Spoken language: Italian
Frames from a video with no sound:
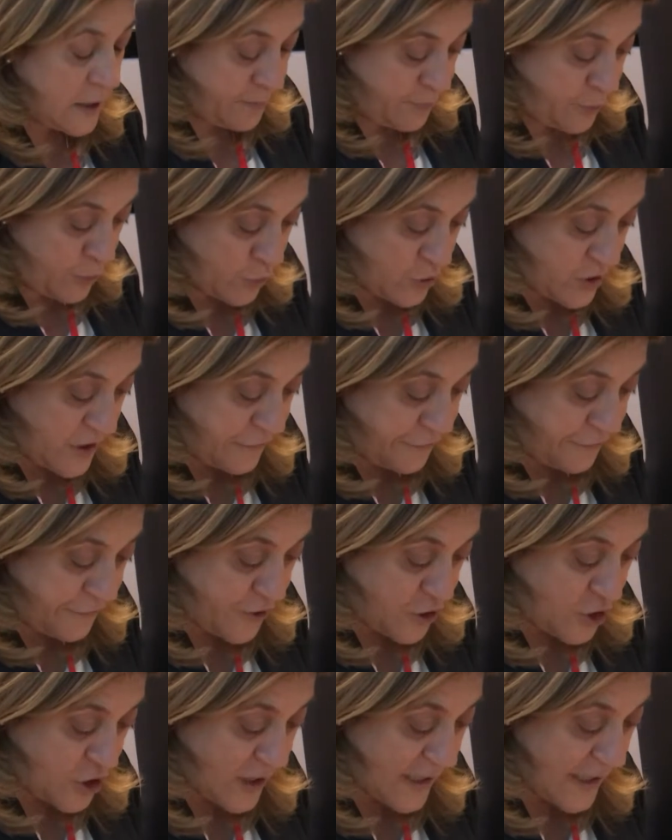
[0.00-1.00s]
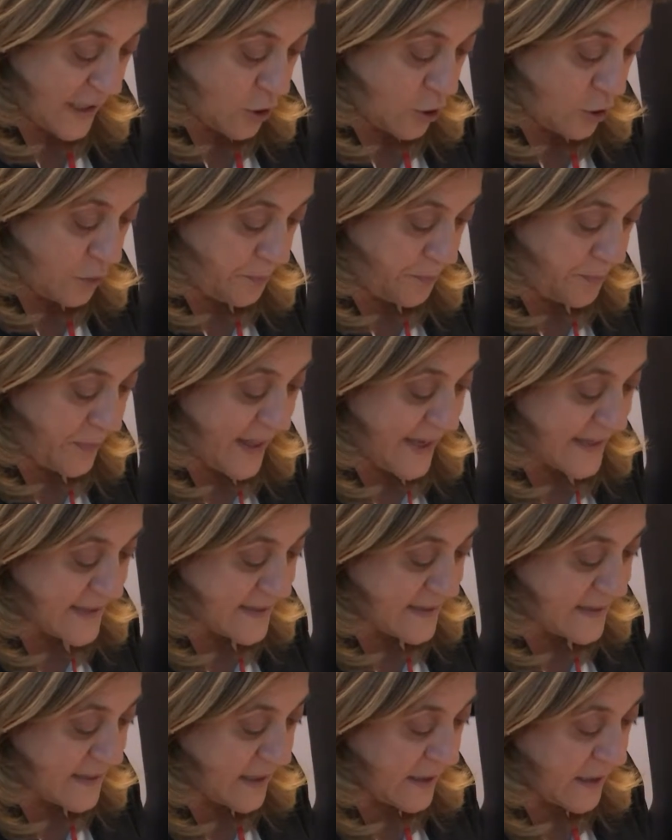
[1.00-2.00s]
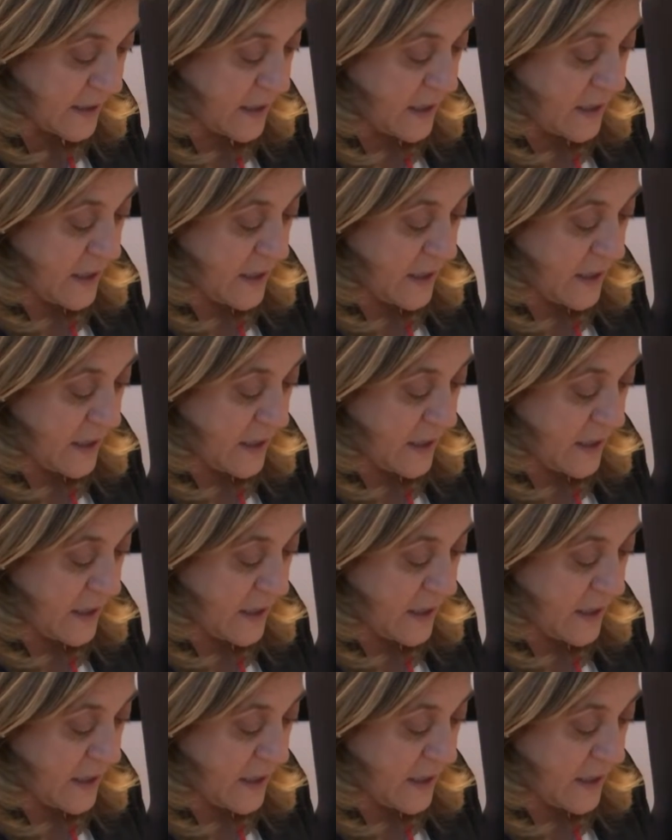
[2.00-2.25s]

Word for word: più difficili e complessi